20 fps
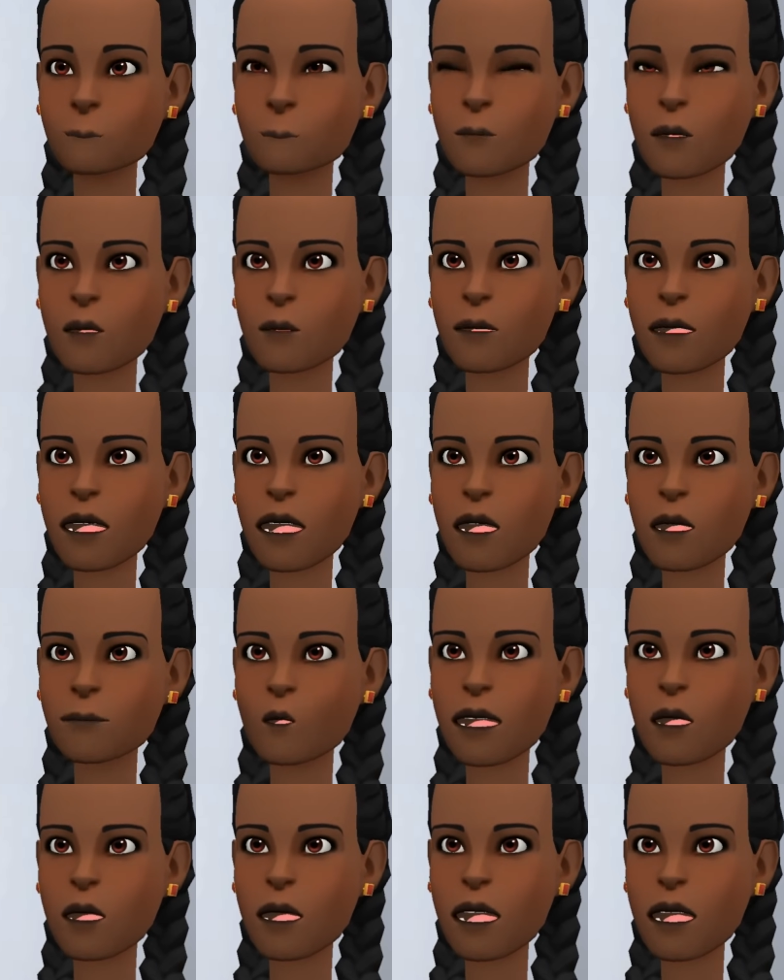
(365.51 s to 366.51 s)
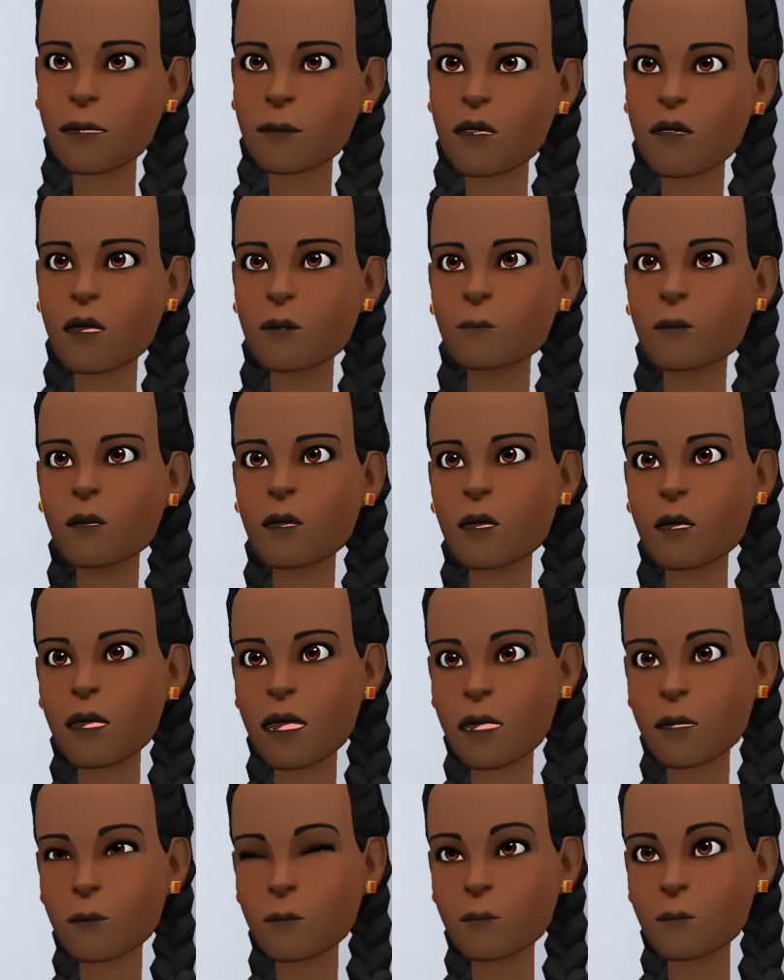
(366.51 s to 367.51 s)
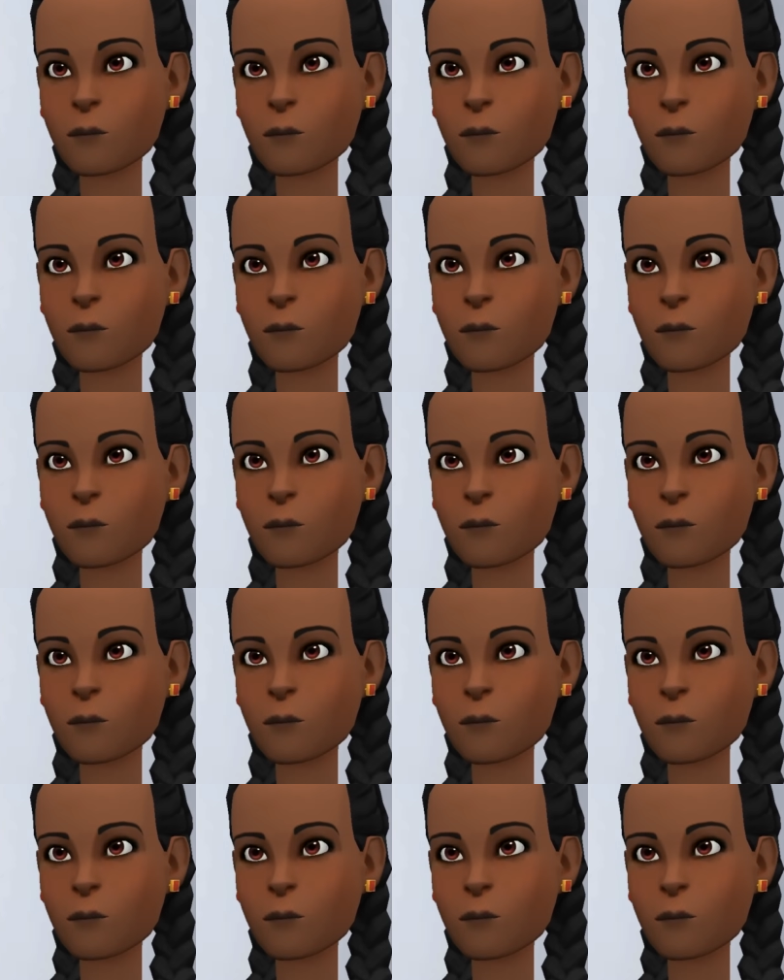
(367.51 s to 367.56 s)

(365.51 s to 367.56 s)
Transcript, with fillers: Parce que la moitié de ma famille